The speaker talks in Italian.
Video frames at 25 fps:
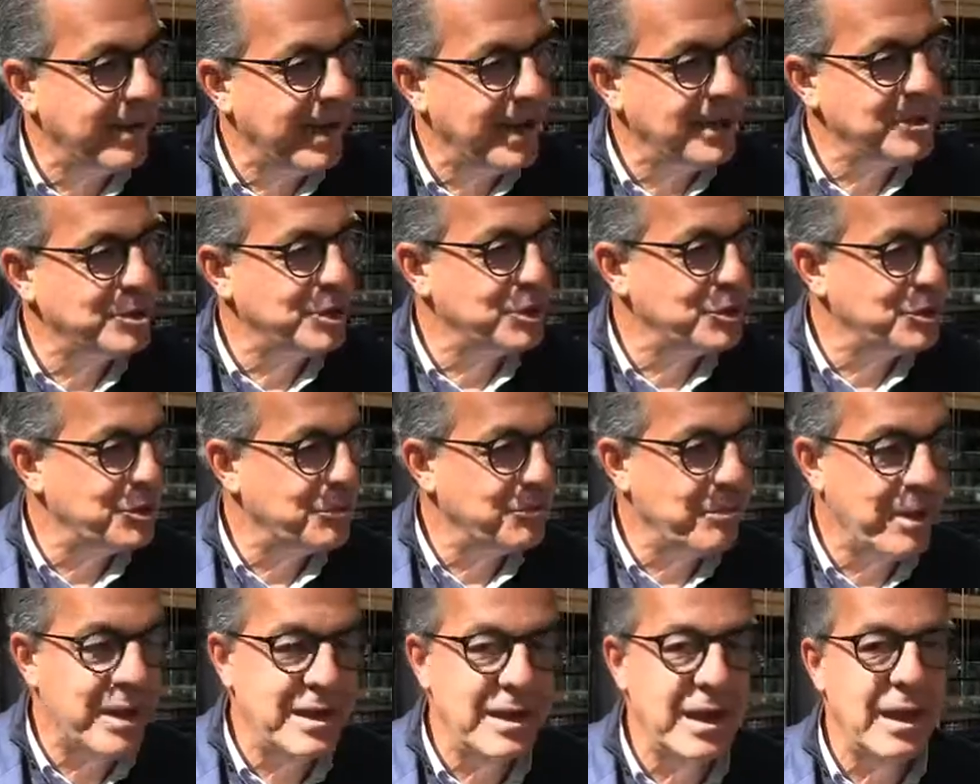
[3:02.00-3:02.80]
Francia,
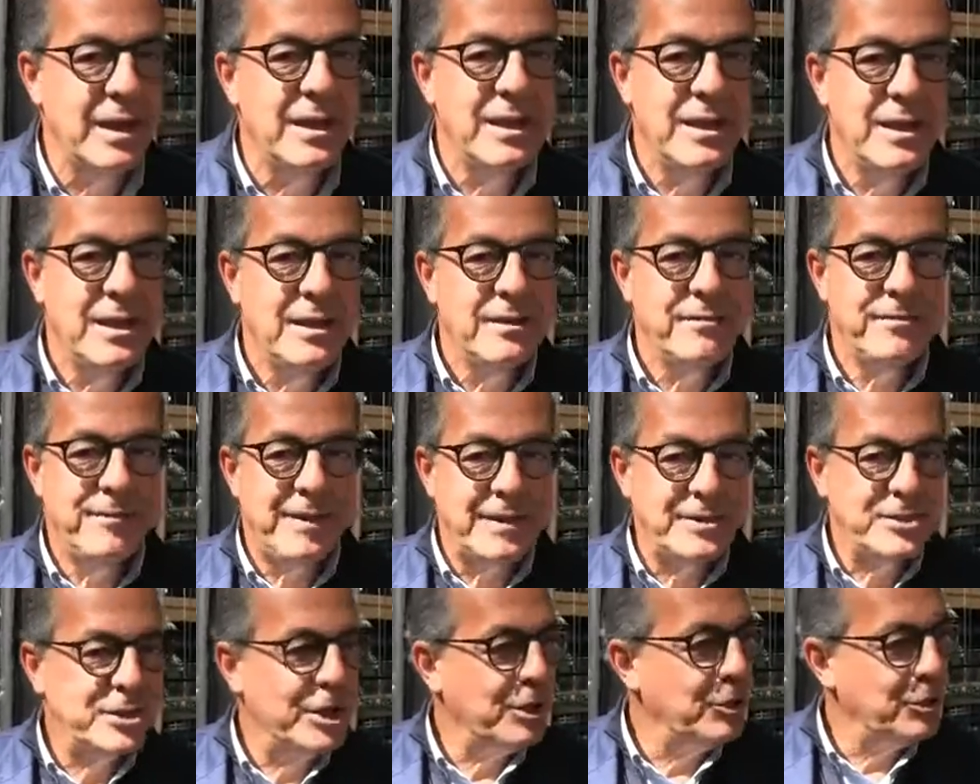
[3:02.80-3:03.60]
Germania,
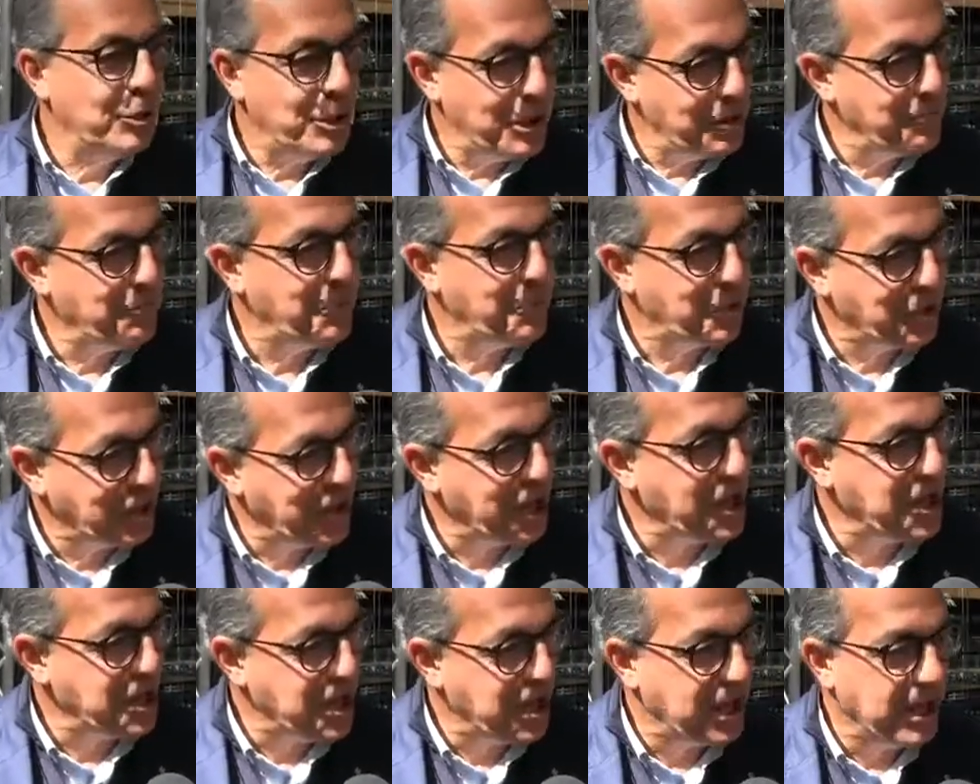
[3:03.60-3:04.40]
facciano delle
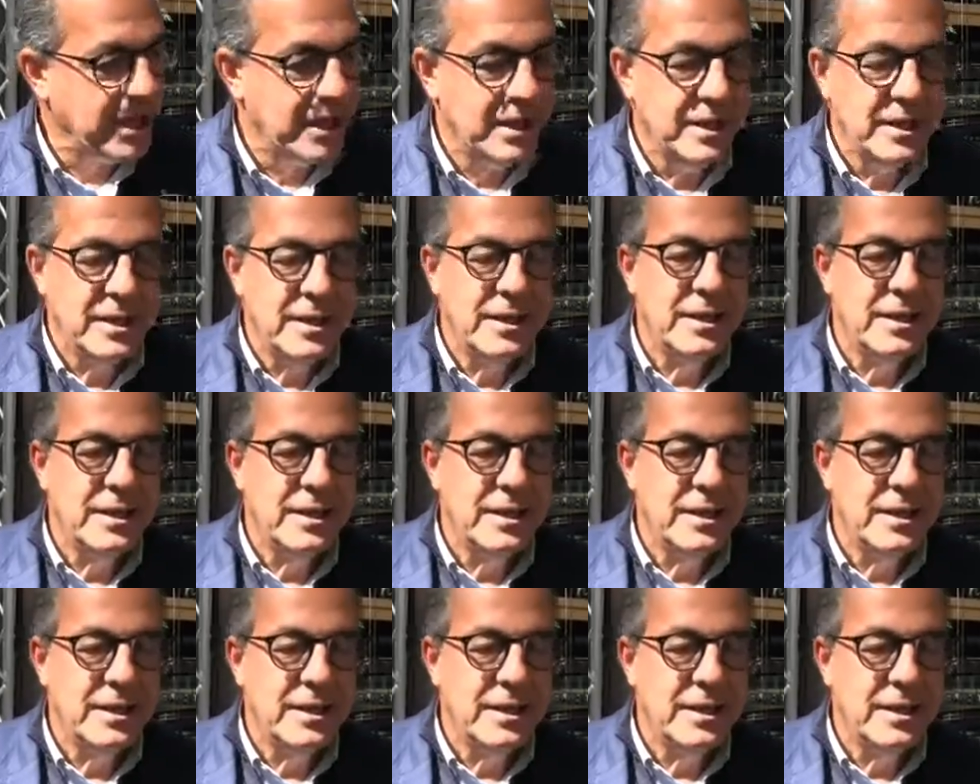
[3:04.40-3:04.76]
porcherie.